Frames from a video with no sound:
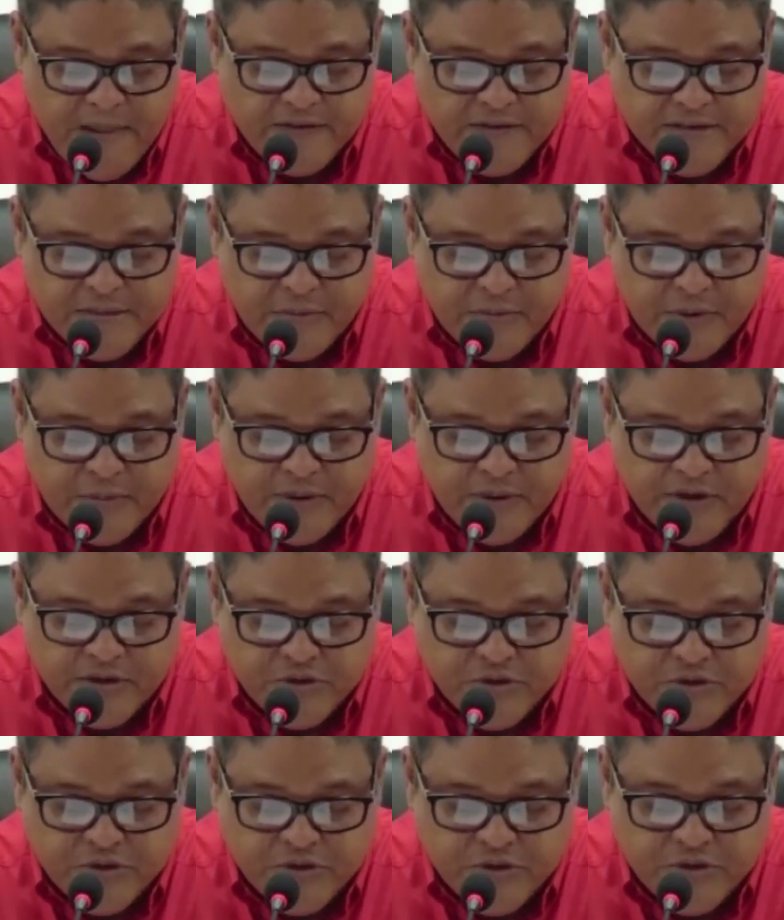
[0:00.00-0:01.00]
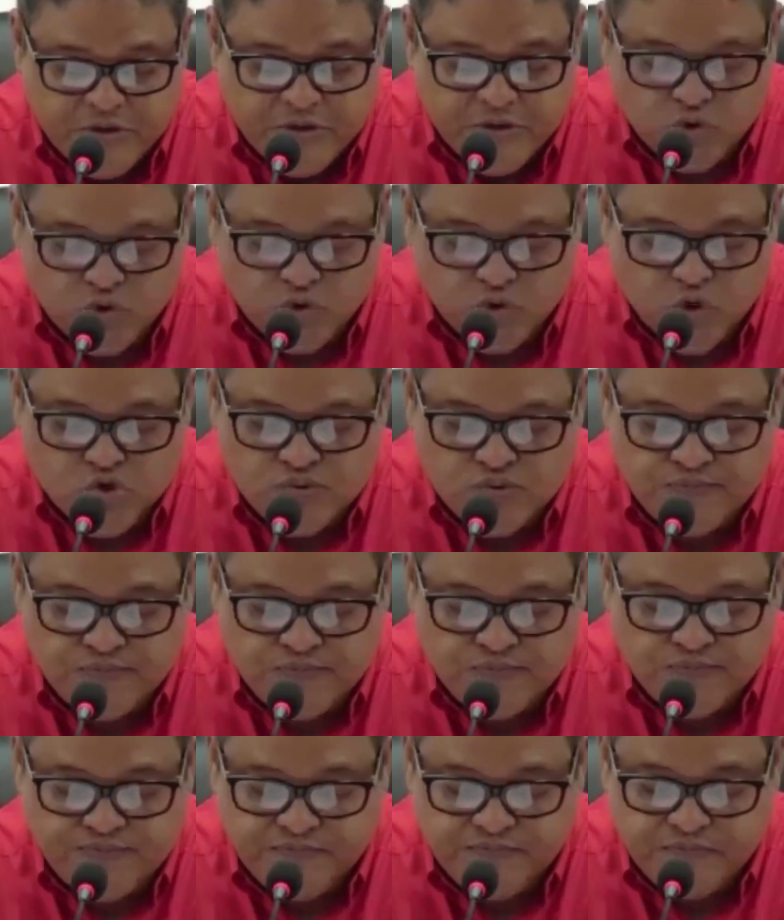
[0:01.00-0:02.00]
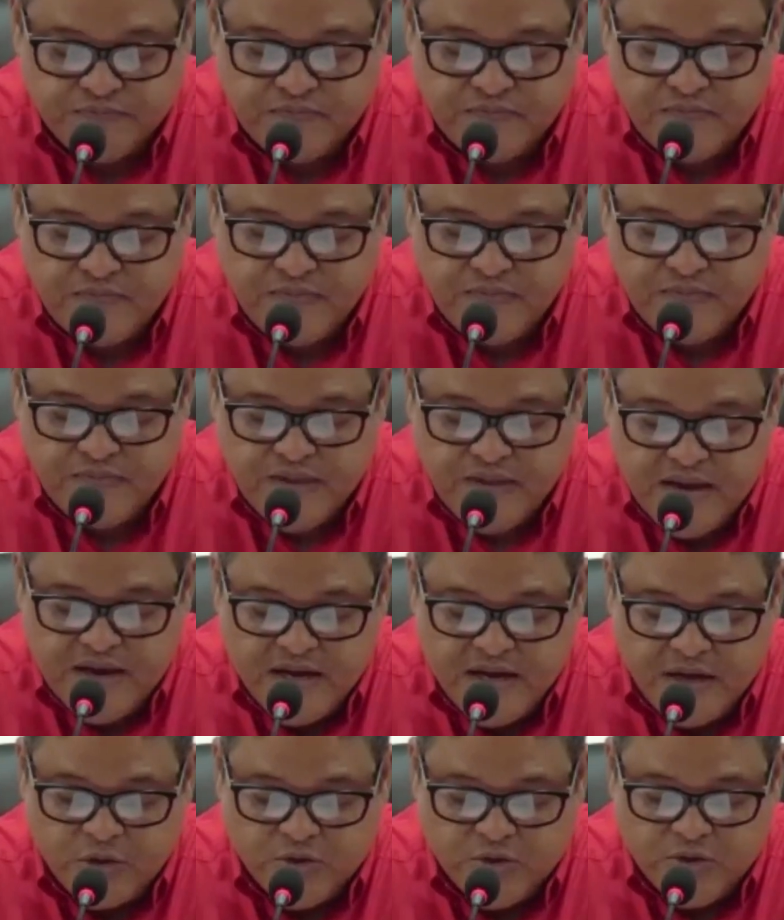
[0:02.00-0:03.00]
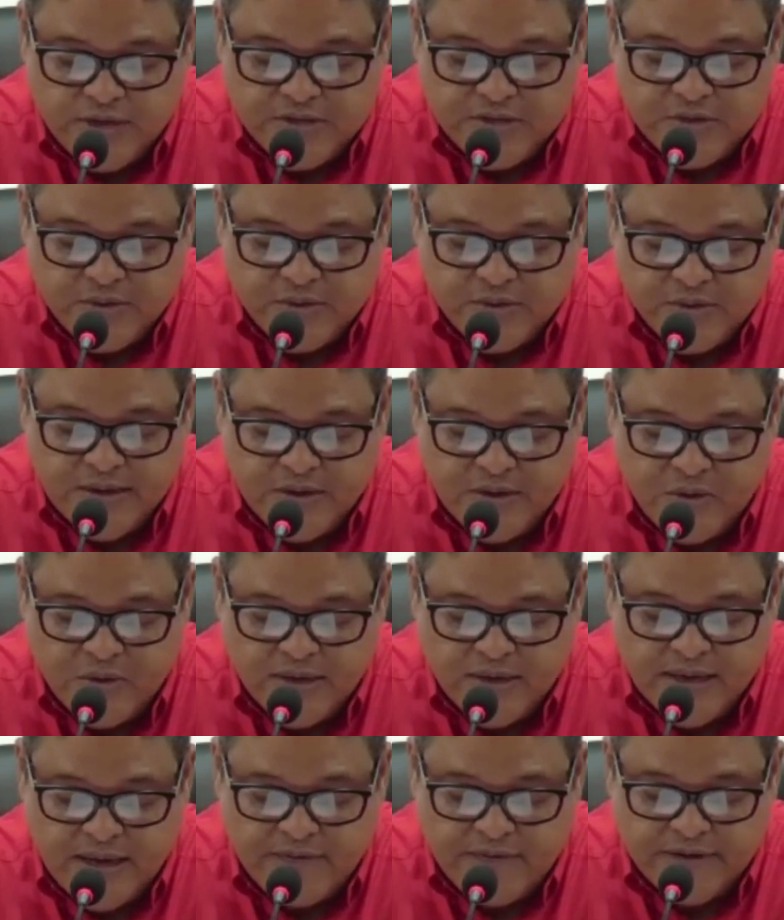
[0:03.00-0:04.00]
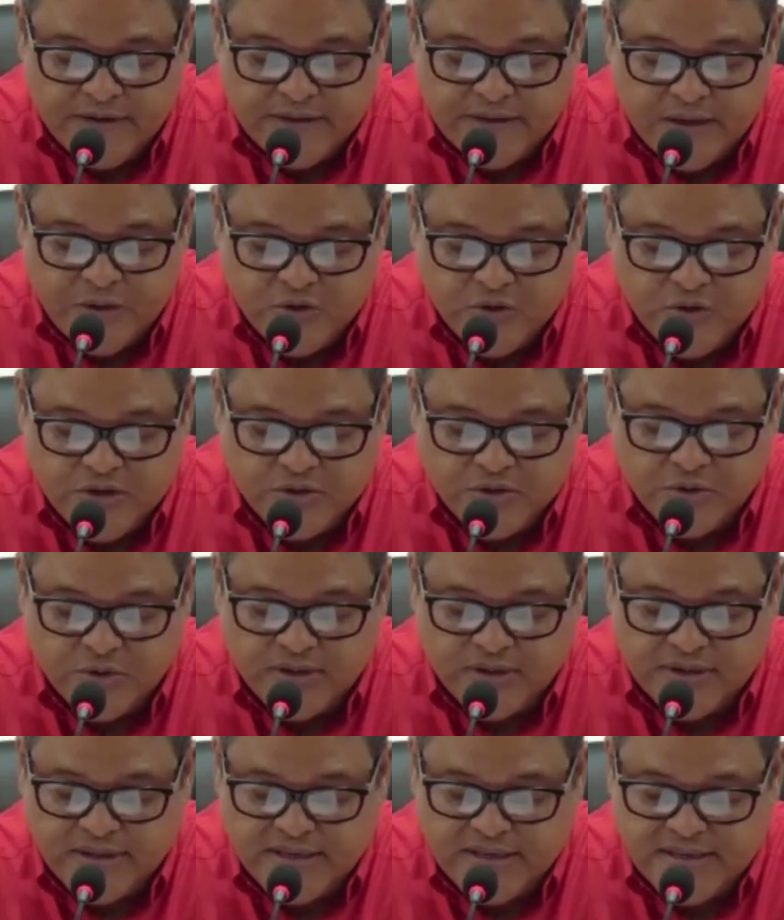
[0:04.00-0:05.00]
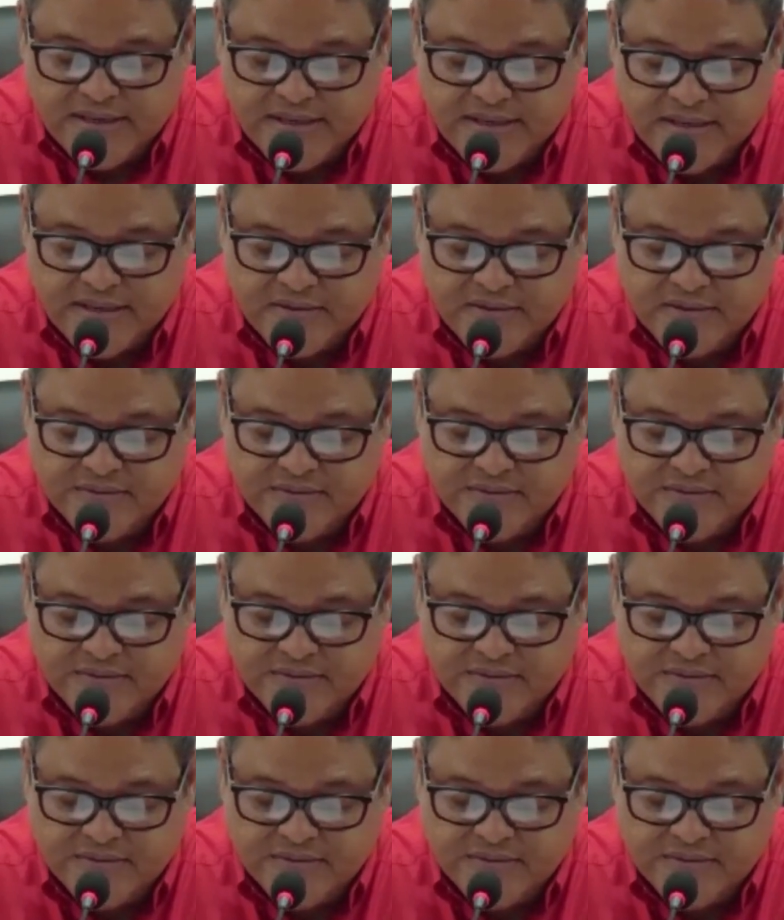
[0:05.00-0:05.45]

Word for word: por inmersión 2. Intoxicaciones alcohólicas, afectados 135.